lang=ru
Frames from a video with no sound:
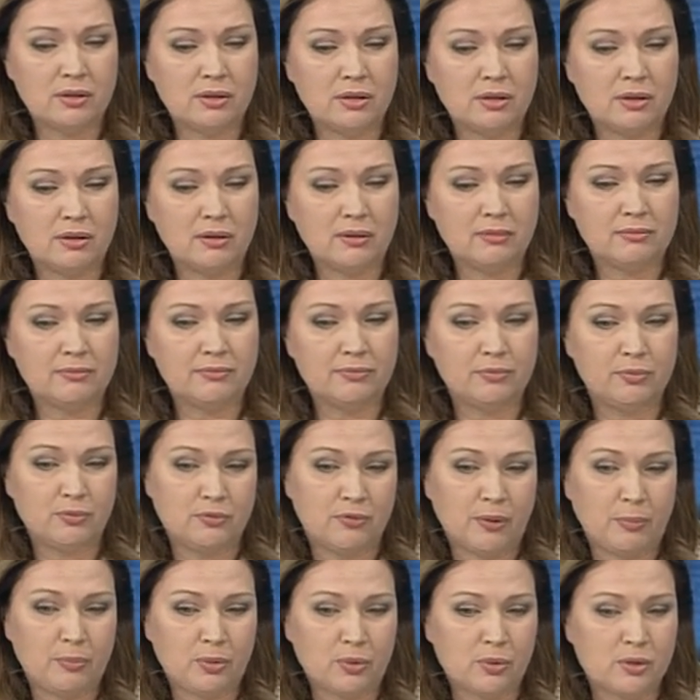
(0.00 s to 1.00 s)
Э,
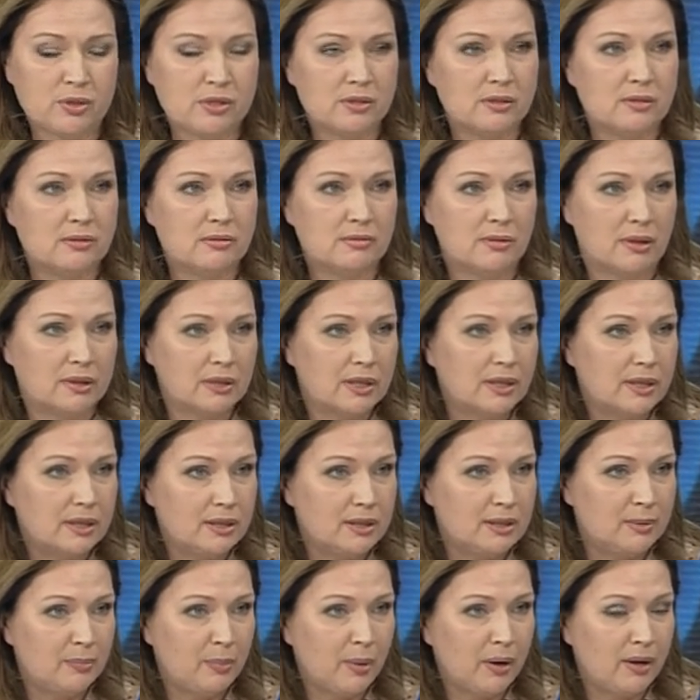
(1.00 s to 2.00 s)
вопрос
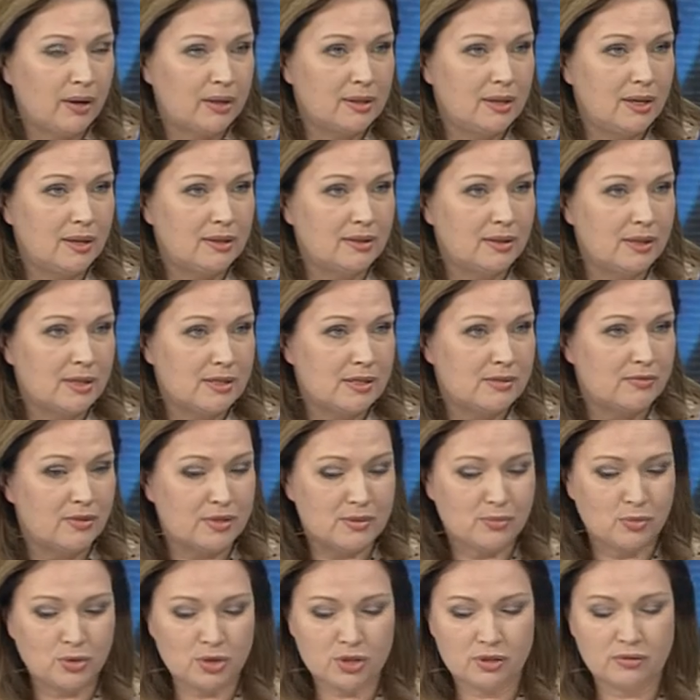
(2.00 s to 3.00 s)
открытый пока для нас.
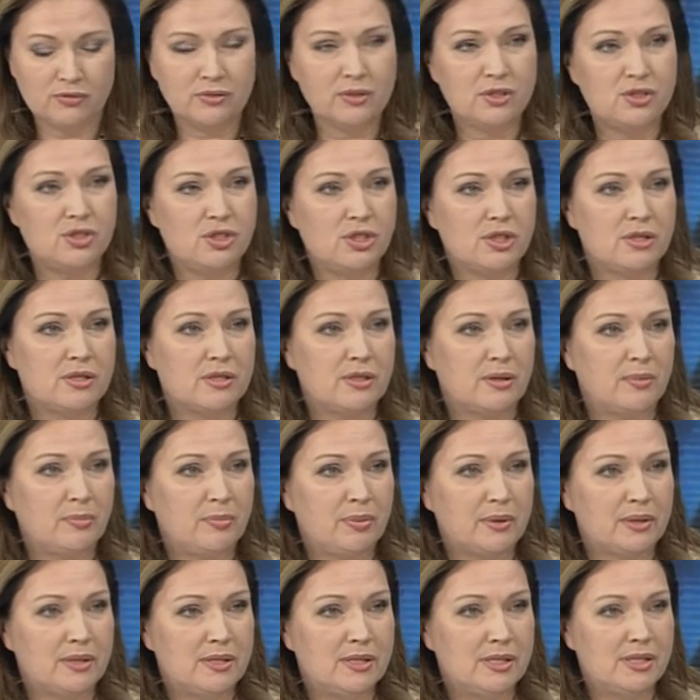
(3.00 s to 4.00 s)
Возможно, вы сейчас нам
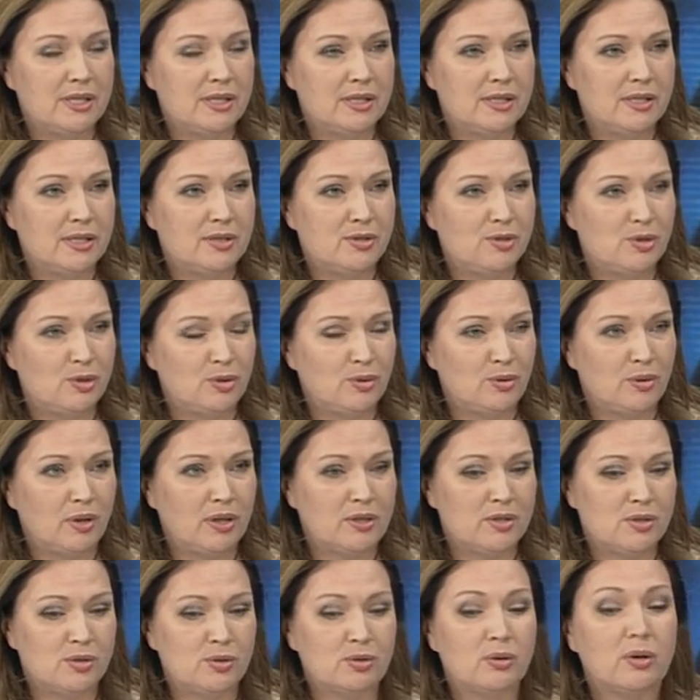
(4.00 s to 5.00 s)
проясните
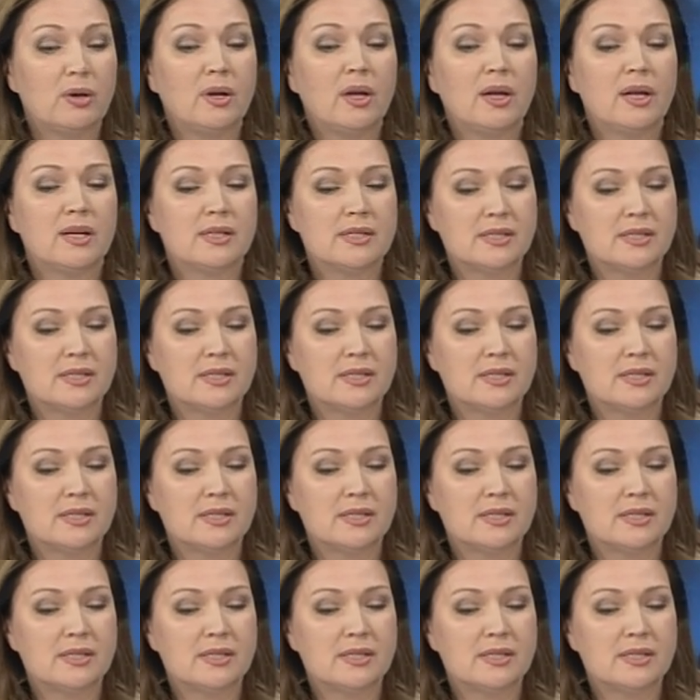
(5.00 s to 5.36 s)
ситуацию.